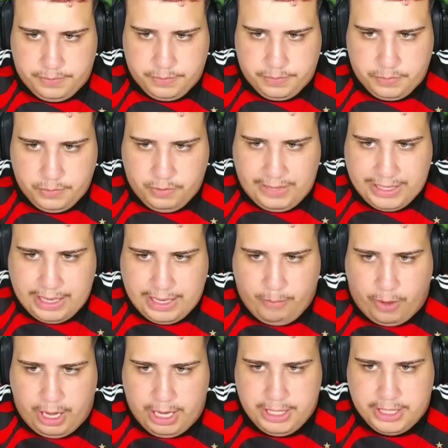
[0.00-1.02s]
Não vai dar
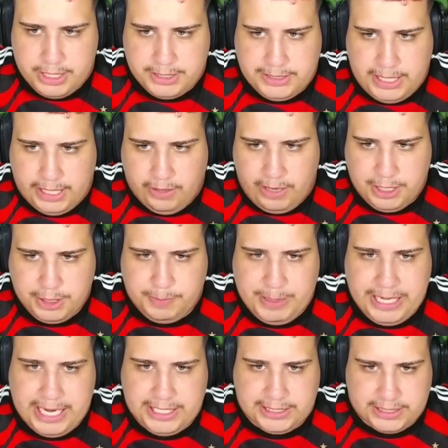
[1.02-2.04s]
mole, Ter Stegen. Olha a
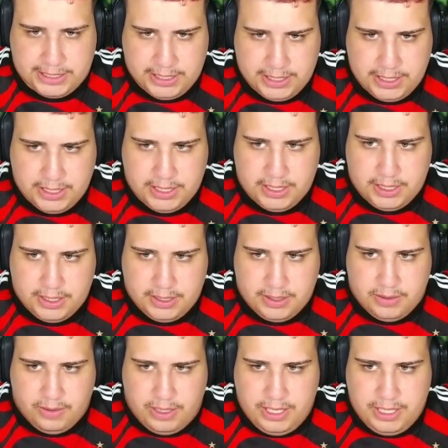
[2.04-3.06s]
experiência.
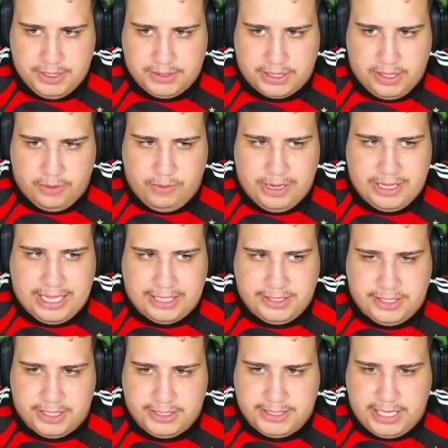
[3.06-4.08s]
Olha isso, a tranquilidade,
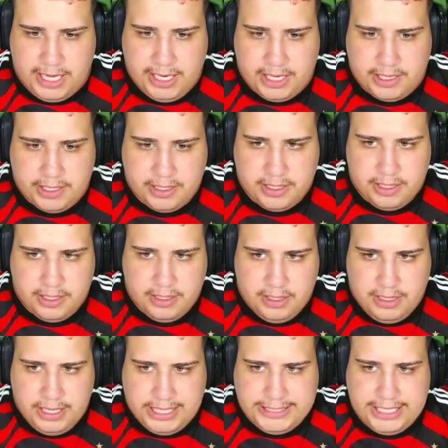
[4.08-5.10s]
Ter Stegen.
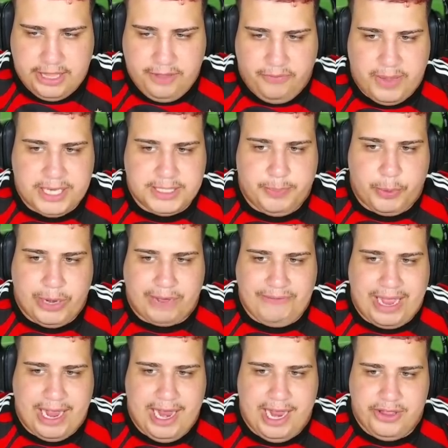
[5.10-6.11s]
Essa é a diferença pro
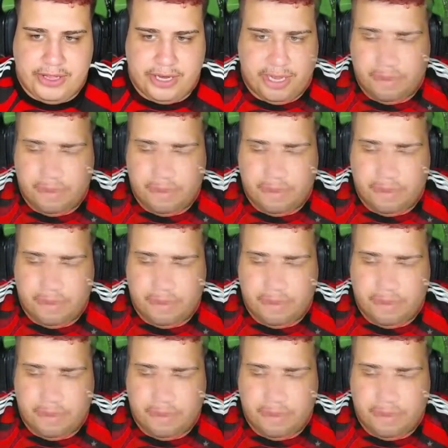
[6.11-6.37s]
Navarrete, né?